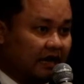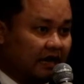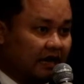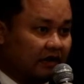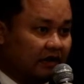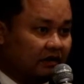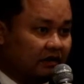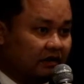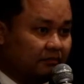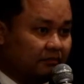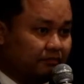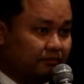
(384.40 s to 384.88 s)
ยั
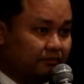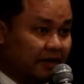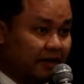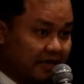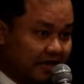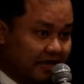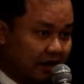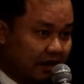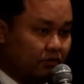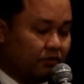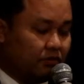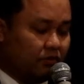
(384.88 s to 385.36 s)
งพ
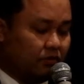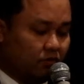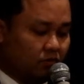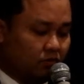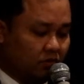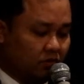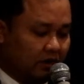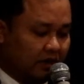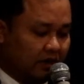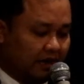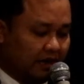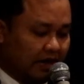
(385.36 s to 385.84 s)
ระเยาว์อยู่
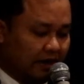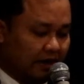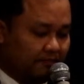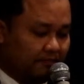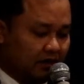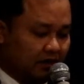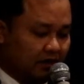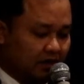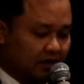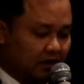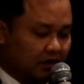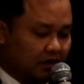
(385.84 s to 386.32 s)
นะครับ
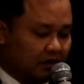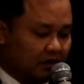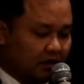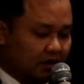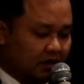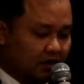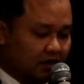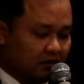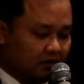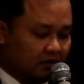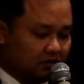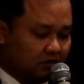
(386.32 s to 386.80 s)
แล้ว
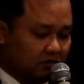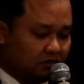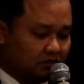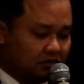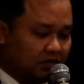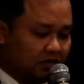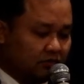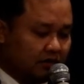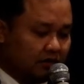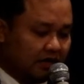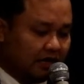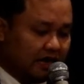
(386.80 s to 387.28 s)
ก็เรา
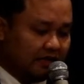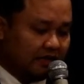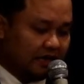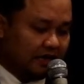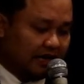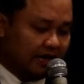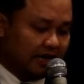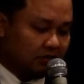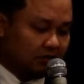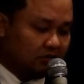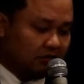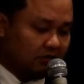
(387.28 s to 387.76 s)
เชื่อว่าการ
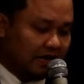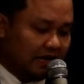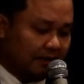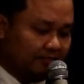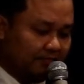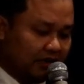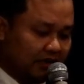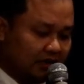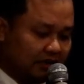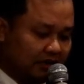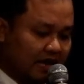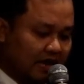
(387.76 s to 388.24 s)
แต่งกายชุด
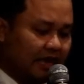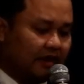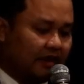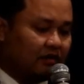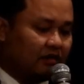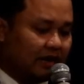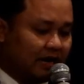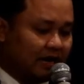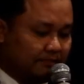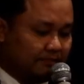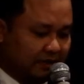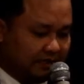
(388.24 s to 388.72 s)
ดำนะไทย
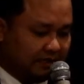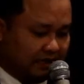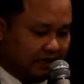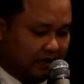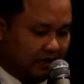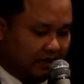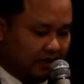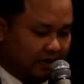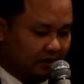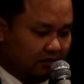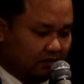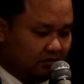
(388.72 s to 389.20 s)
ก็รับมาจาก
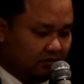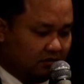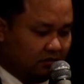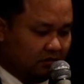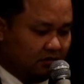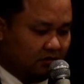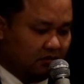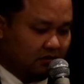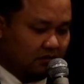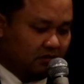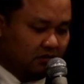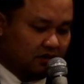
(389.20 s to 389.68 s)
อังกฤษ
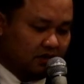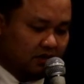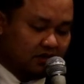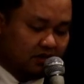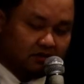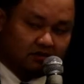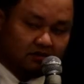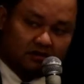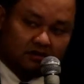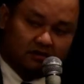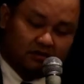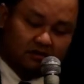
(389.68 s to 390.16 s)
นี่
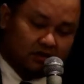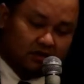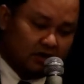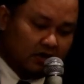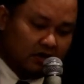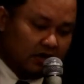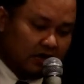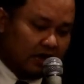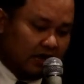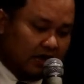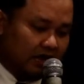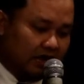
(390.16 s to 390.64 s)
ก็คือ
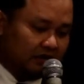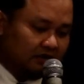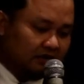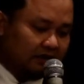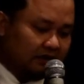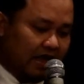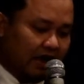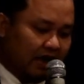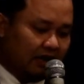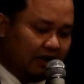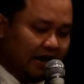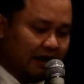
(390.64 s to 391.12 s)

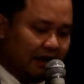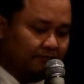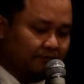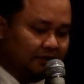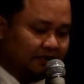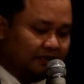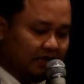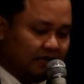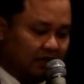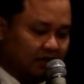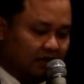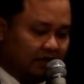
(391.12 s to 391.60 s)
แต่งดำ
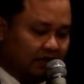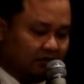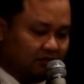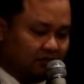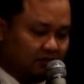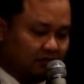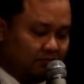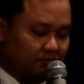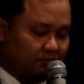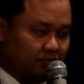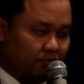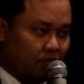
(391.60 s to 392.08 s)
มาจากอังกฤษ
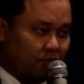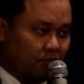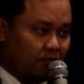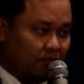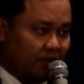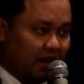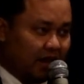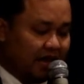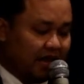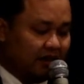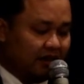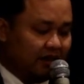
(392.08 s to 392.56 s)
ผม
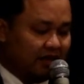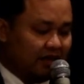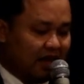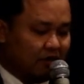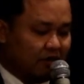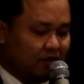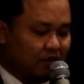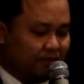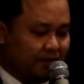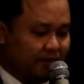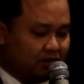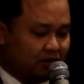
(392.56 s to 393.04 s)
ให้นิยา
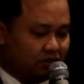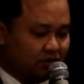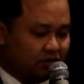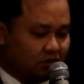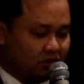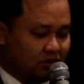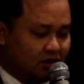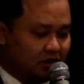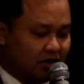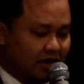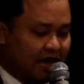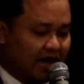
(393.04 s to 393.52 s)
มว่าเป็น
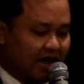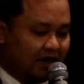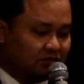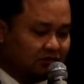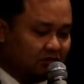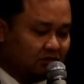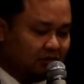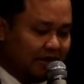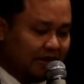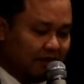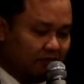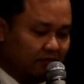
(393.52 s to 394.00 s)
ต้นทาง
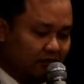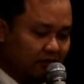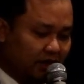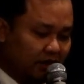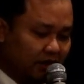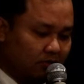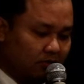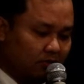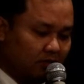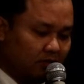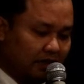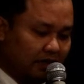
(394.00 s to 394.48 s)
ชุดดำไว
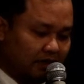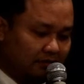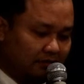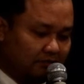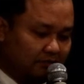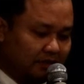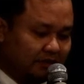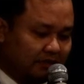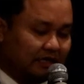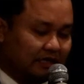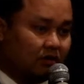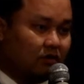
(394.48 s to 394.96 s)
รุกเนี่ย
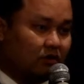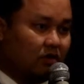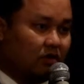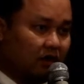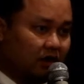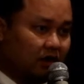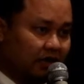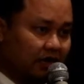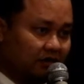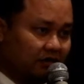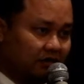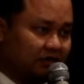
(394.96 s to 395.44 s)
มาจากเกาะ
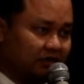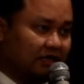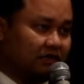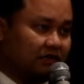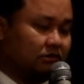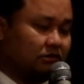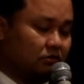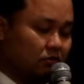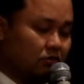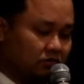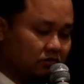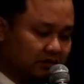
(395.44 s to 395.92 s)
กรีกจาก
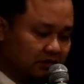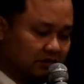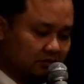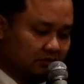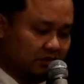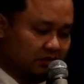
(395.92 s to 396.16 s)
สู่